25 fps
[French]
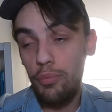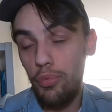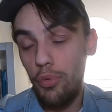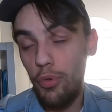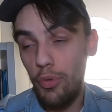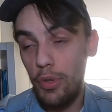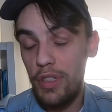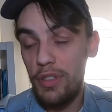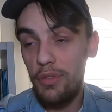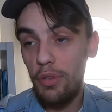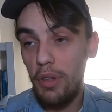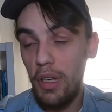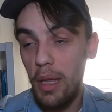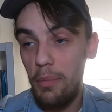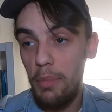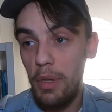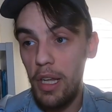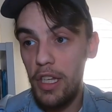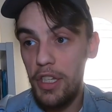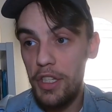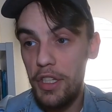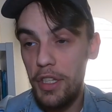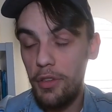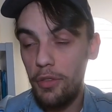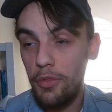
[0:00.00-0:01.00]
pour l'histoire de la
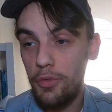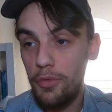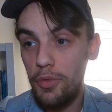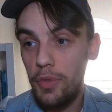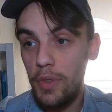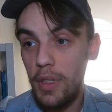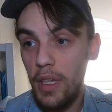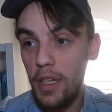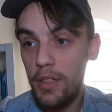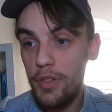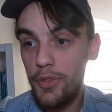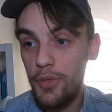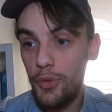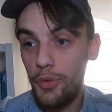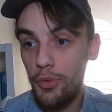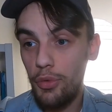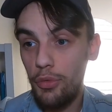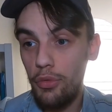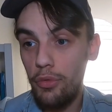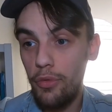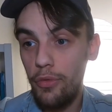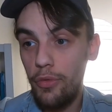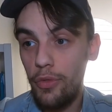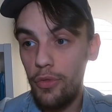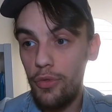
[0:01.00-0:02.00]
Belgique en tout cas, se
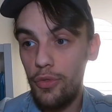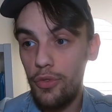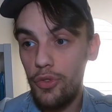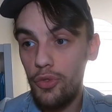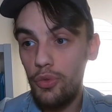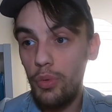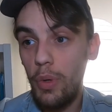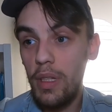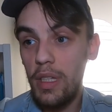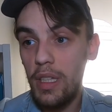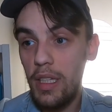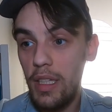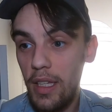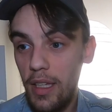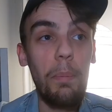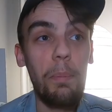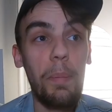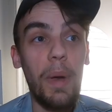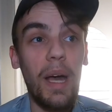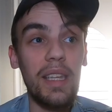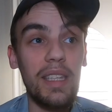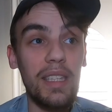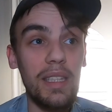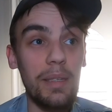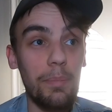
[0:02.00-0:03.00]
trouvent soignés
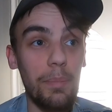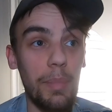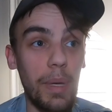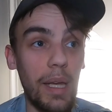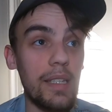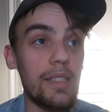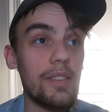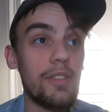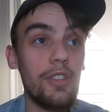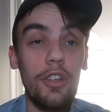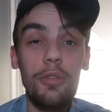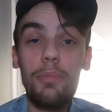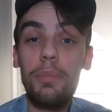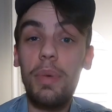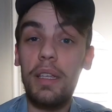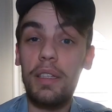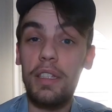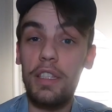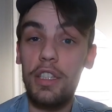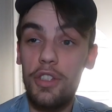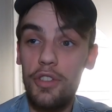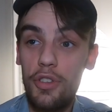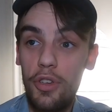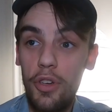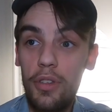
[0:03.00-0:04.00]
par des personnes, par des
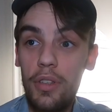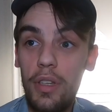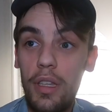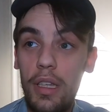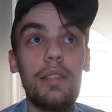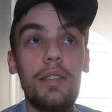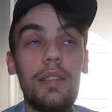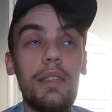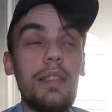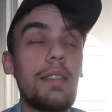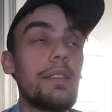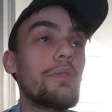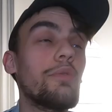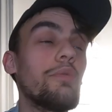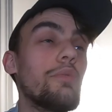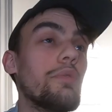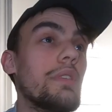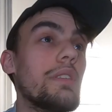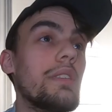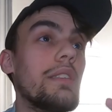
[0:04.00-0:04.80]
jeunes, qui sont